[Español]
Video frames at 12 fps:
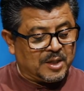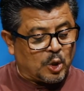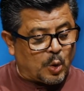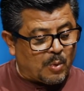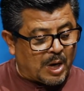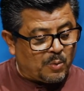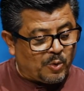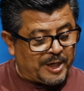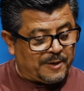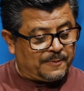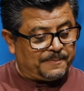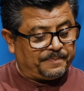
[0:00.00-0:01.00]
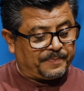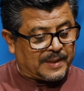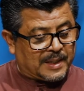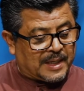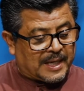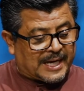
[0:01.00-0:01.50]
como al bueno,
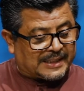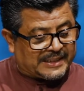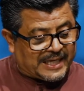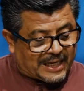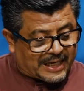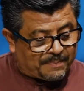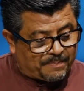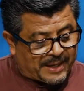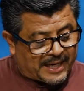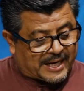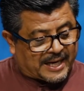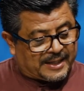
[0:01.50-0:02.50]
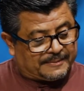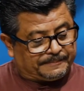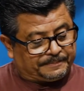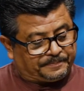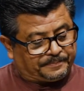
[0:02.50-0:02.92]
así al que peca,